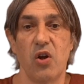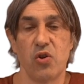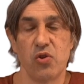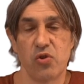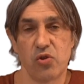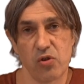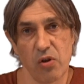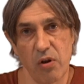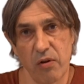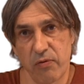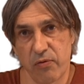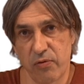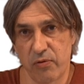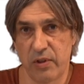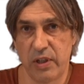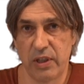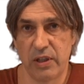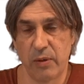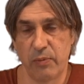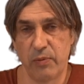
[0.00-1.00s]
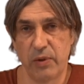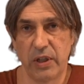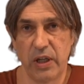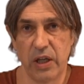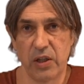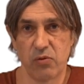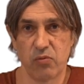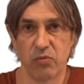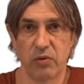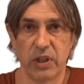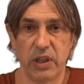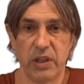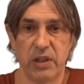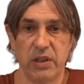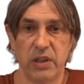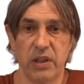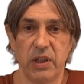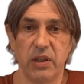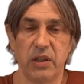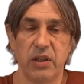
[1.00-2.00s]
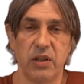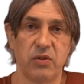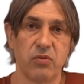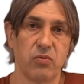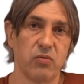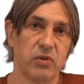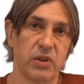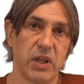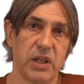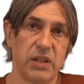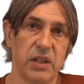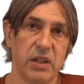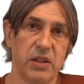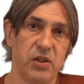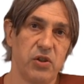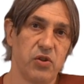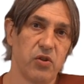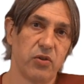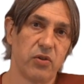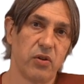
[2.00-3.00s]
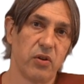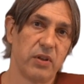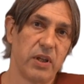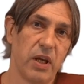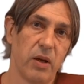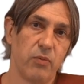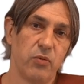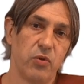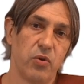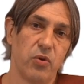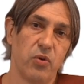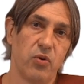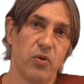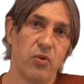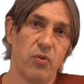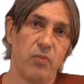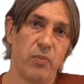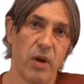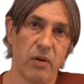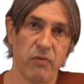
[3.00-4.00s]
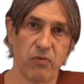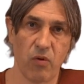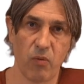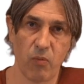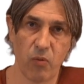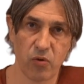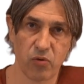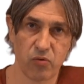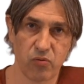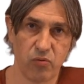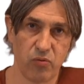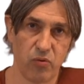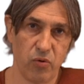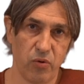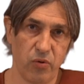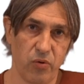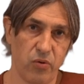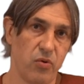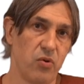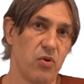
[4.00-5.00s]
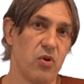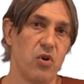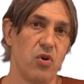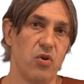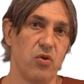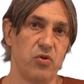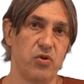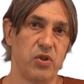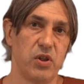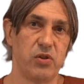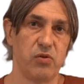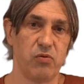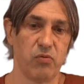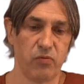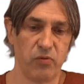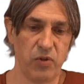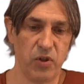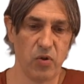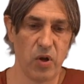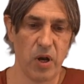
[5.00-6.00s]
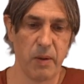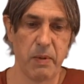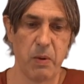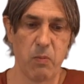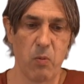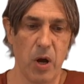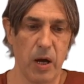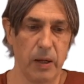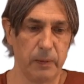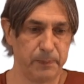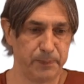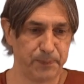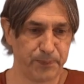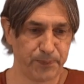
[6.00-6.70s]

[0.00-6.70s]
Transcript: sauf les applications critiques qui sont très exigeantes en termes de performance ou de gestion fine de la mémoire.